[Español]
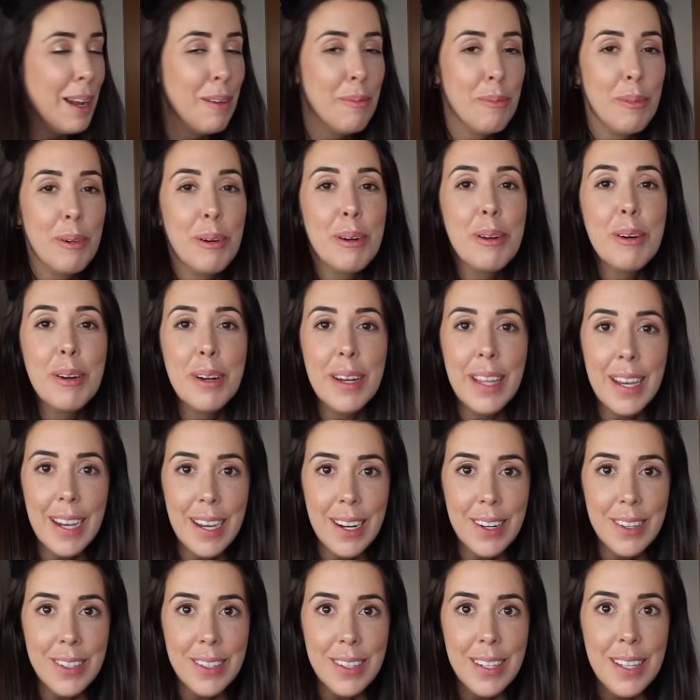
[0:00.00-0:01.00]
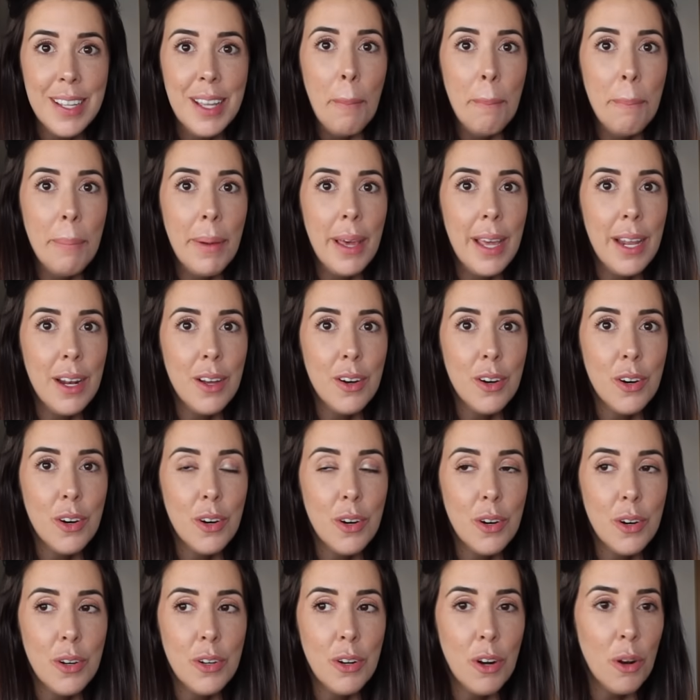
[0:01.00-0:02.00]
el mono negro,
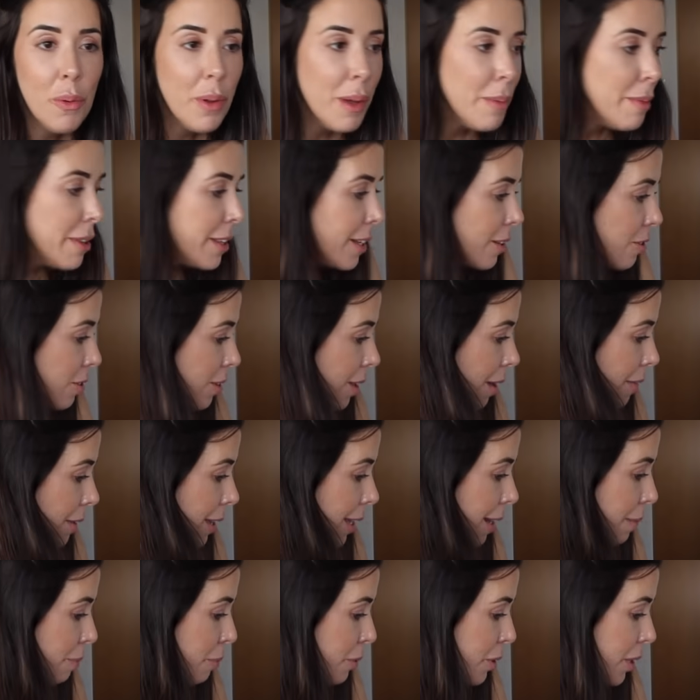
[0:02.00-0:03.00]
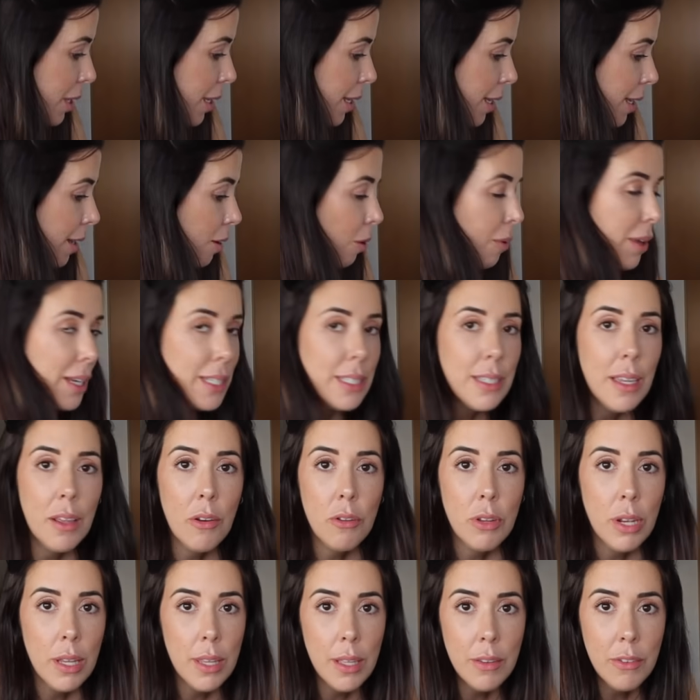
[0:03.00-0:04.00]
pero no lo voy a meter todavía porque lo voy a seguir
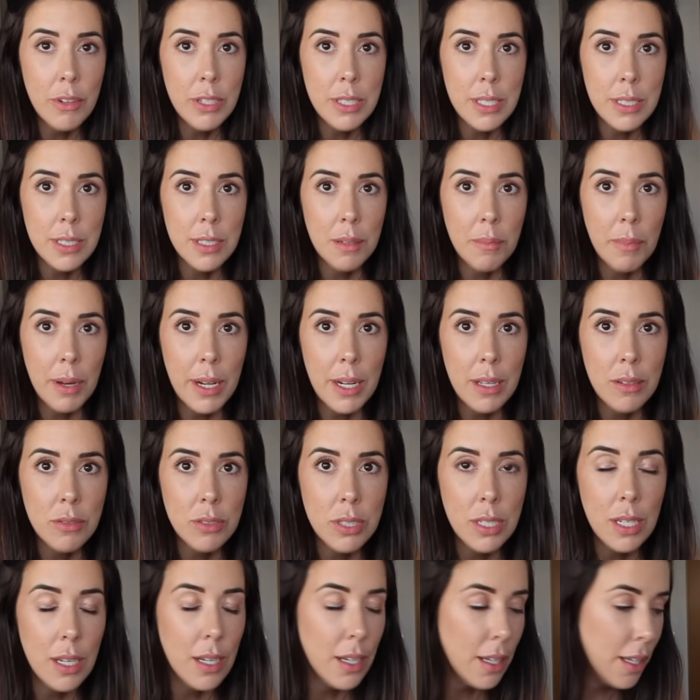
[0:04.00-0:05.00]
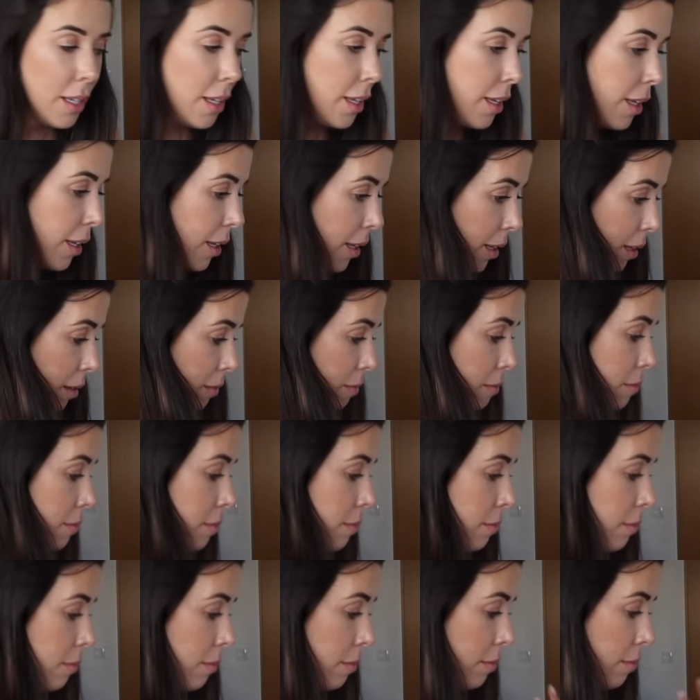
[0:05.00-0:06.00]
utilizando en esta semana, o sea que
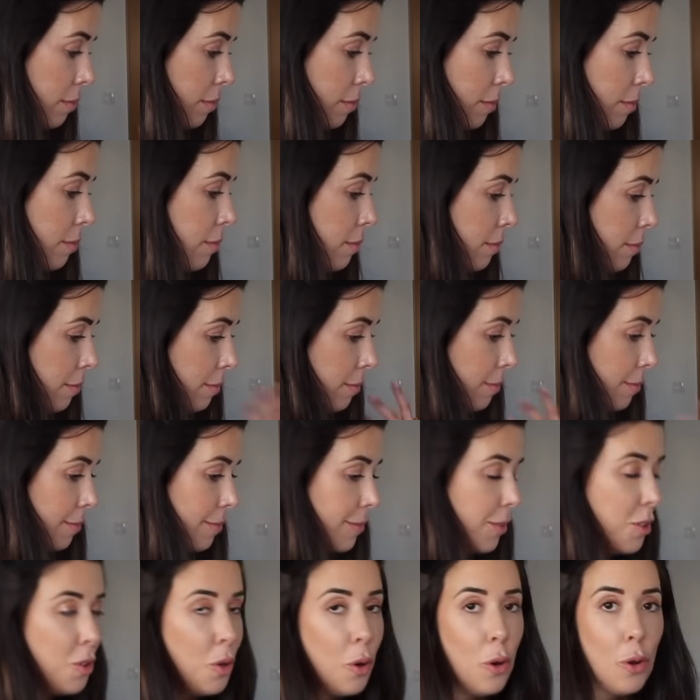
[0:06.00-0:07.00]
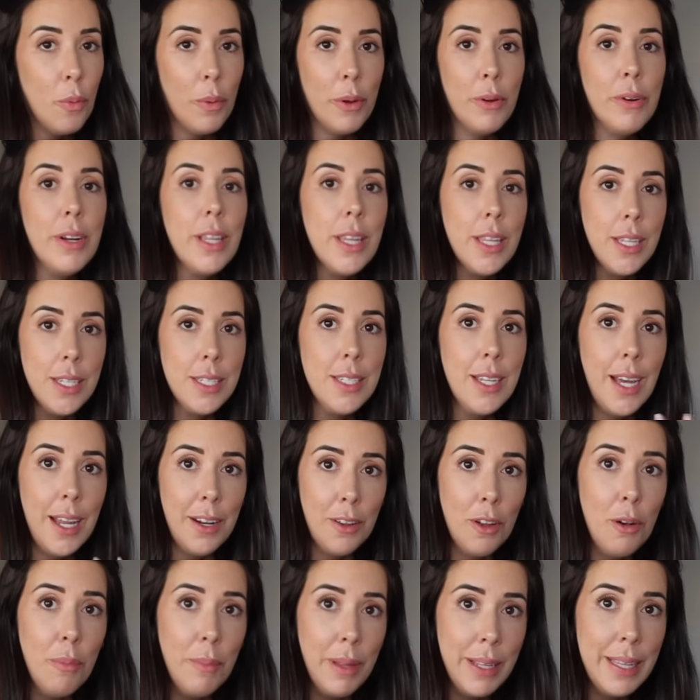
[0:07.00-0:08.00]
mm, no lo veo
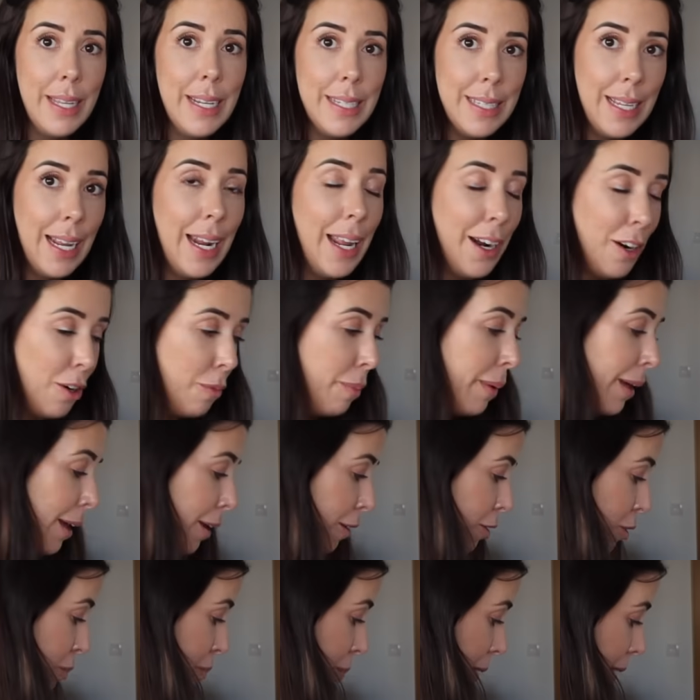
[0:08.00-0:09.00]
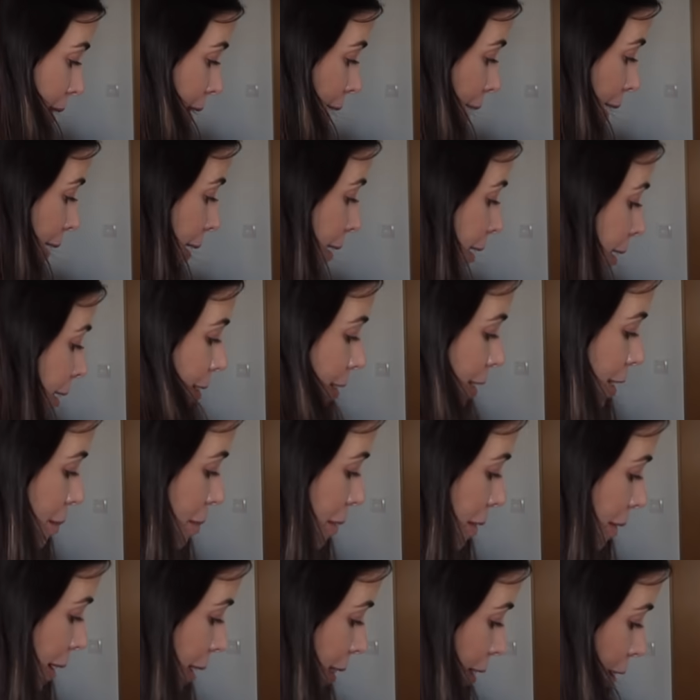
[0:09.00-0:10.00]
necesario el meter ya la ropa del hospital. Sí
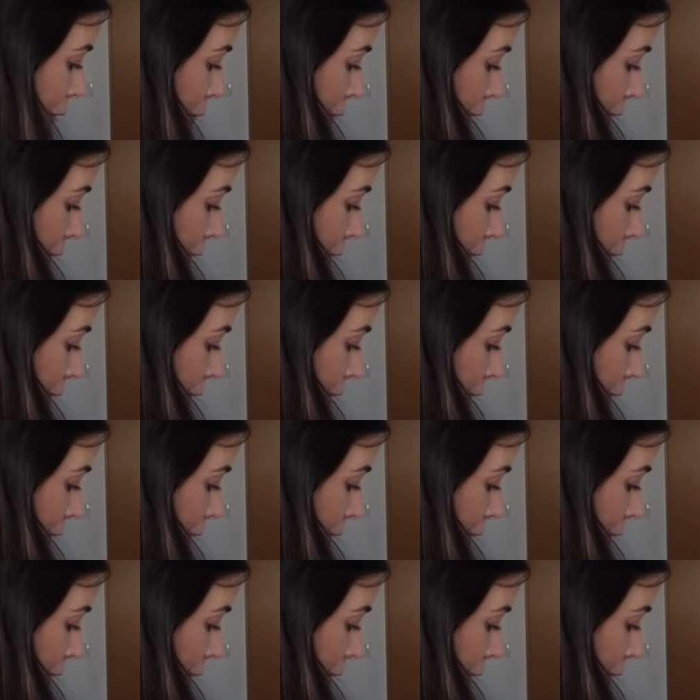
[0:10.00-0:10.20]
me va a hacer